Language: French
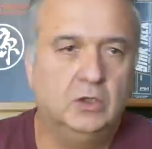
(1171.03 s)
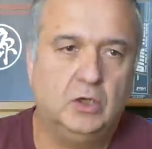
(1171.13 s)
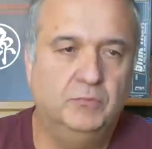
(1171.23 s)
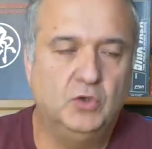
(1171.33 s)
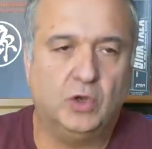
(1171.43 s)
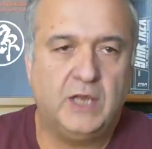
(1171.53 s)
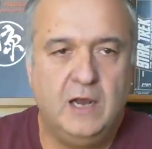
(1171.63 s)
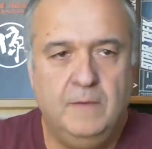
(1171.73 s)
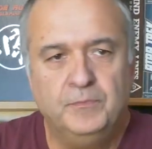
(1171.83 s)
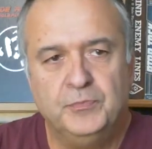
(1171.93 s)
comme
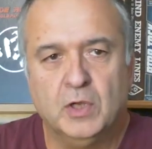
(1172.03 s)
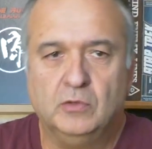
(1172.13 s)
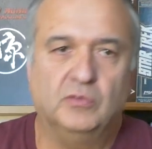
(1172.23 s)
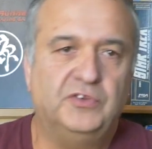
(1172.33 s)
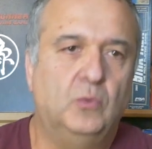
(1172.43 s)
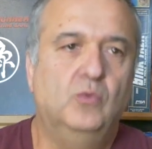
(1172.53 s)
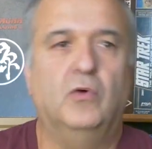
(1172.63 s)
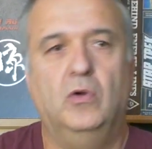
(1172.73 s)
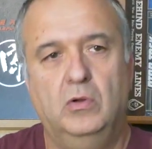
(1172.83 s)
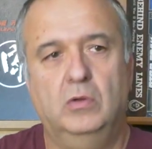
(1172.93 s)
Torgal, donc ça
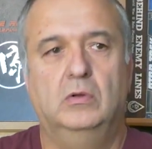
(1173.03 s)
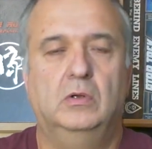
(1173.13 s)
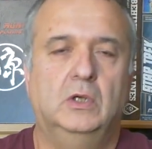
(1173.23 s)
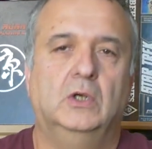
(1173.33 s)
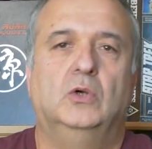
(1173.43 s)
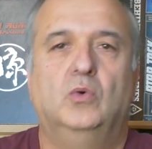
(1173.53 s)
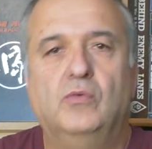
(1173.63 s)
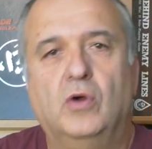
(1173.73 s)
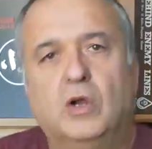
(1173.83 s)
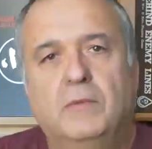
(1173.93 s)
ouvre, euh,
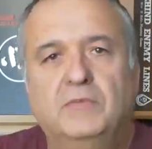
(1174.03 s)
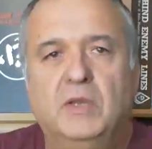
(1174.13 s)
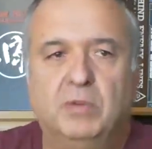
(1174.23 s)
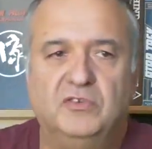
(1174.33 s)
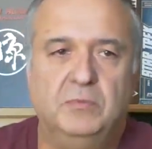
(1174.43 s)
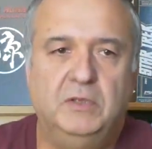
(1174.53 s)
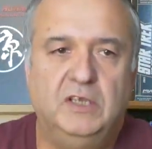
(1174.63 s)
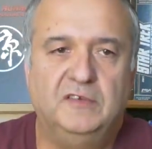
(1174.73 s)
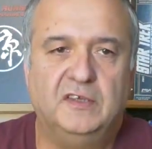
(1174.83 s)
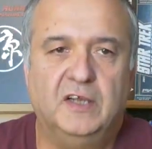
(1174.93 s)
ouvre quand même des
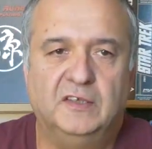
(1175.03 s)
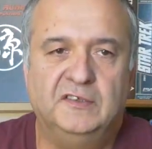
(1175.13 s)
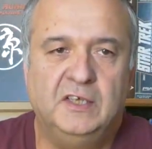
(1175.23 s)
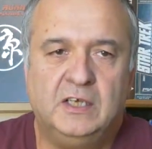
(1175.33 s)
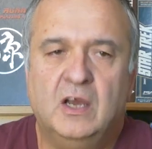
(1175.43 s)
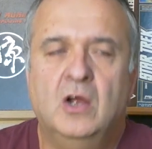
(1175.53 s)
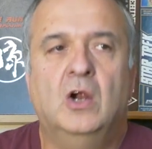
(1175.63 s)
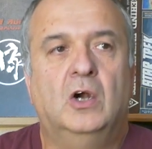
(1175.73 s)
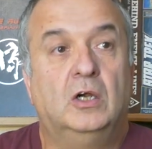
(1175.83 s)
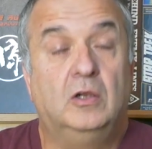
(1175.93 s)
possibilités scénaristiques.
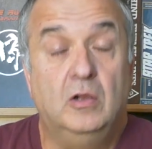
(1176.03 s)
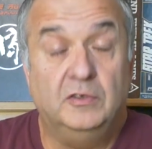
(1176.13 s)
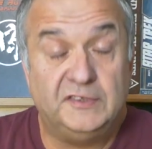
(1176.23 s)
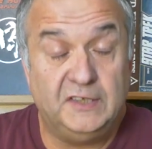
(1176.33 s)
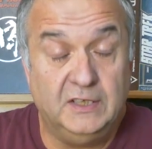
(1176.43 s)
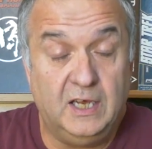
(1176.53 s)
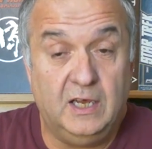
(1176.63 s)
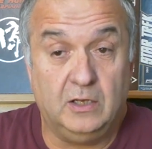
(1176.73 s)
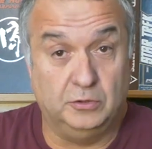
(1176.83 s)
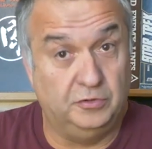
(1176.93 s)
Le
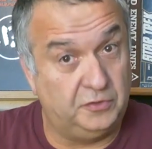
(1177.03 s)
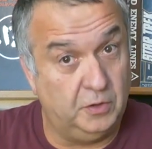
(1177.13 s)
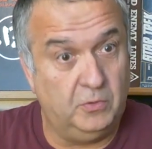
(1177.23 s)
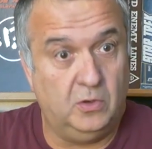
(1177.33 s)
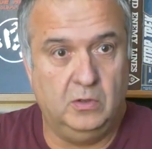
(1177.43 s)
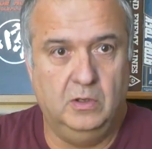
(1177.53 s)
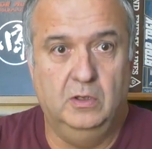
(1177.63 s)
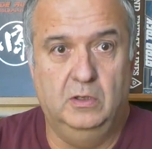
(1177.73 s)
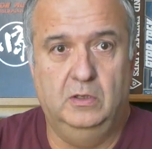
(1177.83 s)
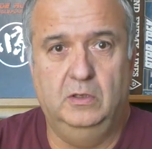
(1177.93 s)
scénar, justement,
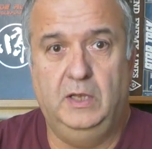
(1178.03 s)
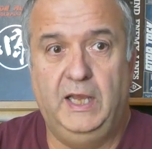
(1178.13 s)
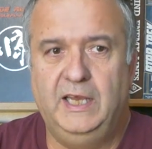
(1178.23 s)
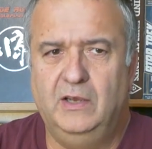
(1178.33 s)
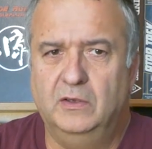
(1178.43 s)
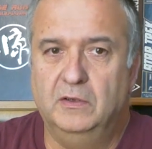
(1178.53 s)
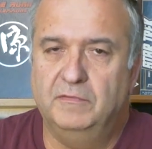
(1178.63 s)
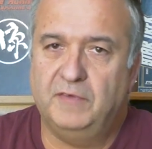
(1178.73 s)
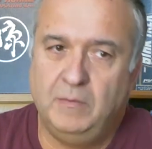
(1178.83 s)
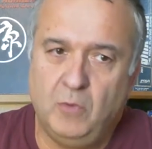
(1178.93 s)
est
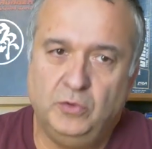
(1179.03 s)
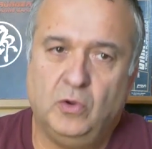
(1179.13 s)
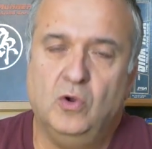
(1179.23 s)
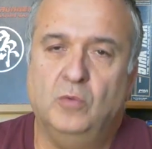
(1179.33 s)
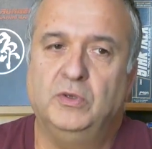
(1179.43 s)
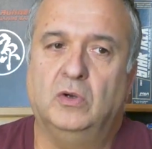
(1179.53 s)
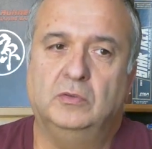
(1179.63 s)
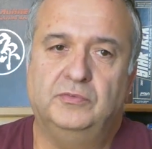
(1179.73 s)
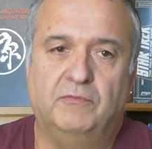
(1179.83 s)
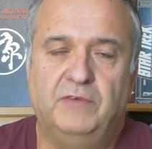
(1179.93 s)
vraiment dans
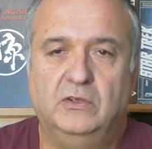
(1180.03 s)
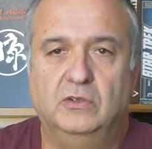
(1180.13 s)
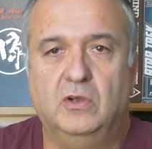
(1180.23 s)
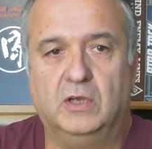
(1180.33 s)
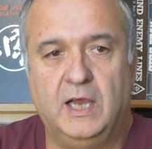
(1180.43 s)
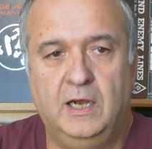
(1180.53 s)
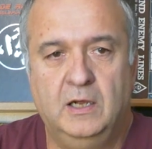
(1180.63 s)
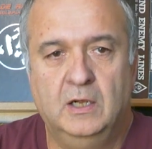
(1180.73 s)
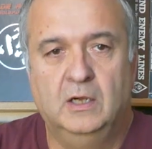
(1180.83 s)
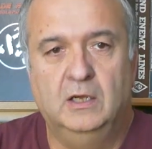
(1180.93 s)
l'ambiance en fait de Torgal.
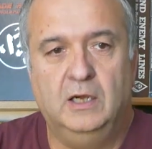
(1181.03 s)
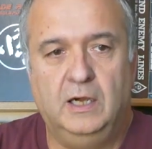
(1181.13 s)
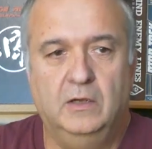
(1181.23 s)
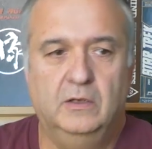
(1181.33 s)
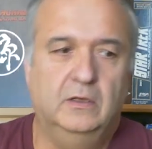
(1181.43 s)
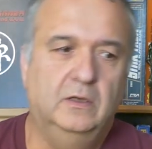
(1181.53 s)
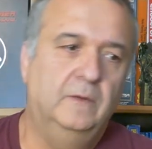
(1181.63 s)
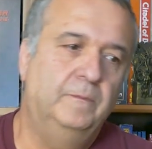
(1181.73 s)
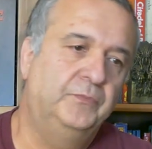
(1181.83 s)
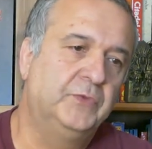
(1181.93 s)

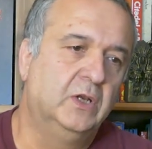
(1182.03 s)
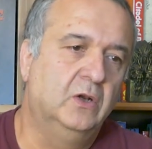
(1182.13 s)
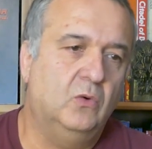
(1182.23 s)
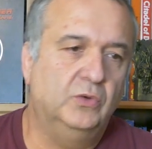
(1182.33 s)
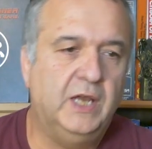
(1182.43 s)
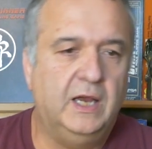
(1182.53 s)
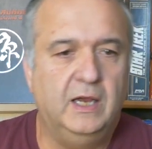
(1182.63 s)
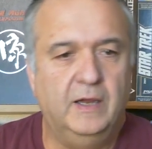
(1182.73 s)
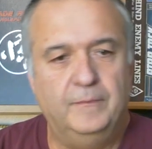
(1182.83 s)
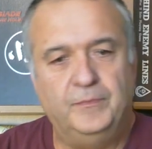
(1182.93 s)
Hein. on
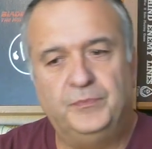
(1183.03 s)
a